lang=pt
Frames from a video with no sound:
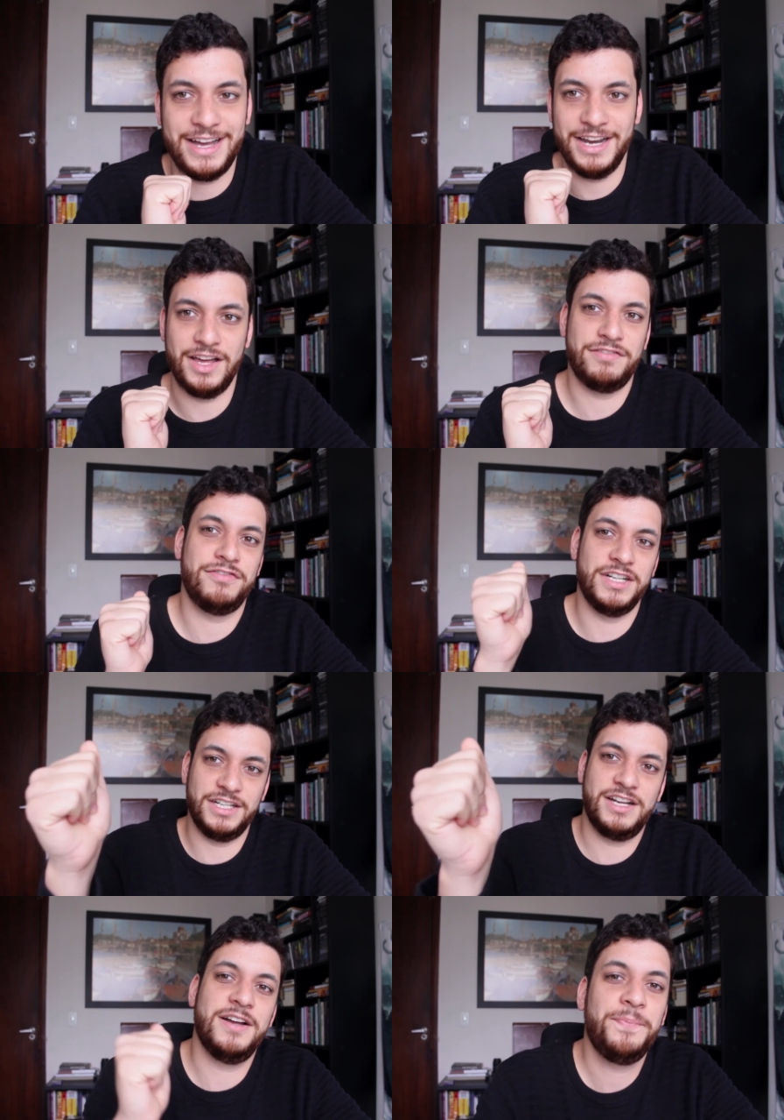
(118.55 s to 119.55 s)

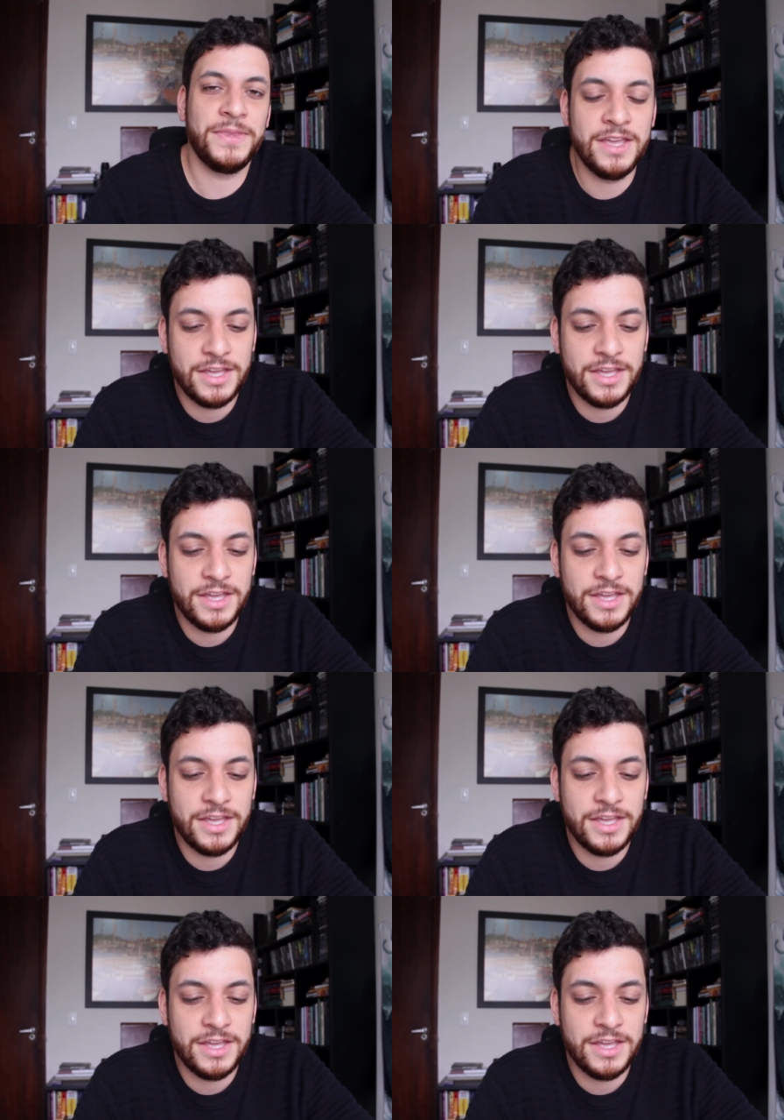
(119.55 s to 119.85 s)
alavanca